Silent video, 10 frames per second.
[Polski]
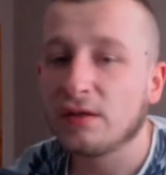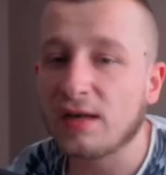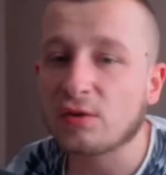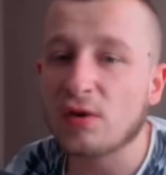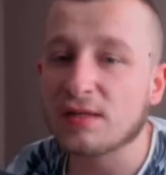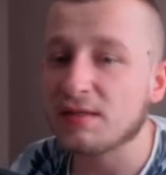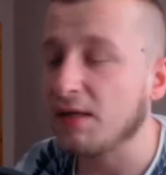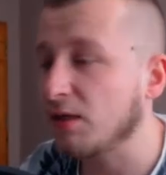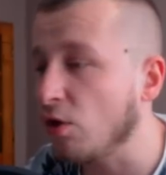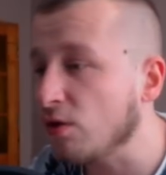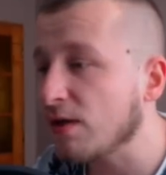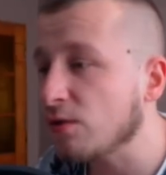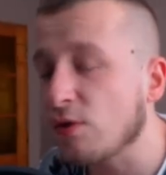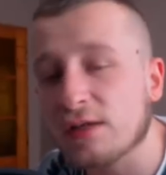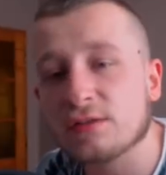Gratulacje,
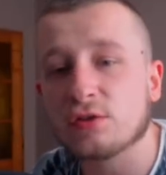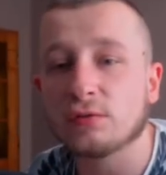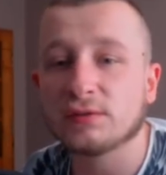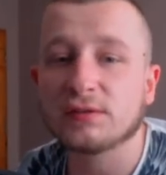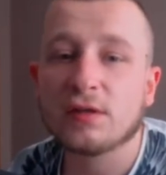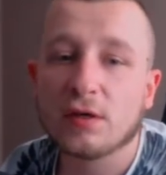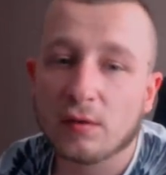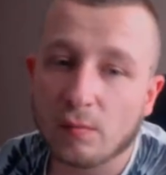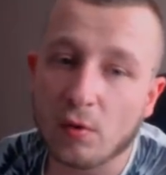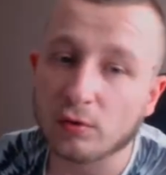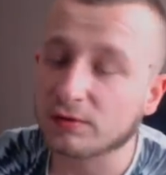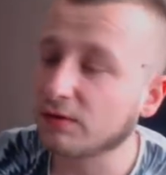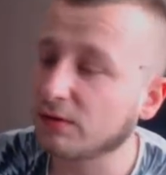congratulations Mold,